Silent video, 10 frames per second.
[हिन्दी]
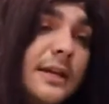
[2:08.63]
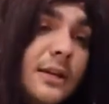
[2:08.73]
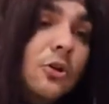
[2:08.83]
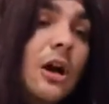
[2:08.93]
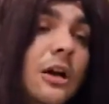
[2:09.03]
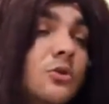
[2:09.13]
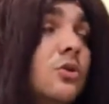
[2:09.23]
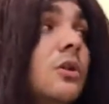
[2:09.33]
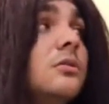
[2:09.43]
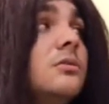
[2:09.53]
एक किलो आलू
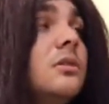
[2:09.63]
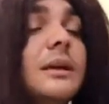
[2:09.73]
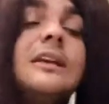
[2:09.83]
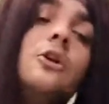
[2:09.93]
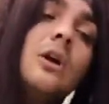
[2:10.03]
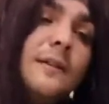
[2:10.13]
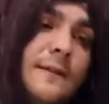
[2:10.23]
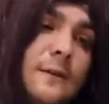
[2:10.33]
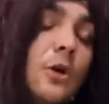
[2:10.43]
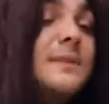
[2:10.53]
और एक किलो
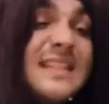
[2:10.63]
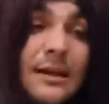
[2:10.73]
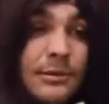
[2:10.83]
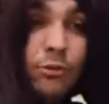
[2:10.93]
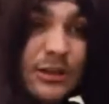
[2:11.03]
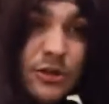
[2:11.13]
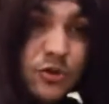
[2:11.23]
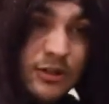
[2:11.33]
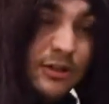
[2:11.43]
कांदा और मसाला भी बोल देना उसको दे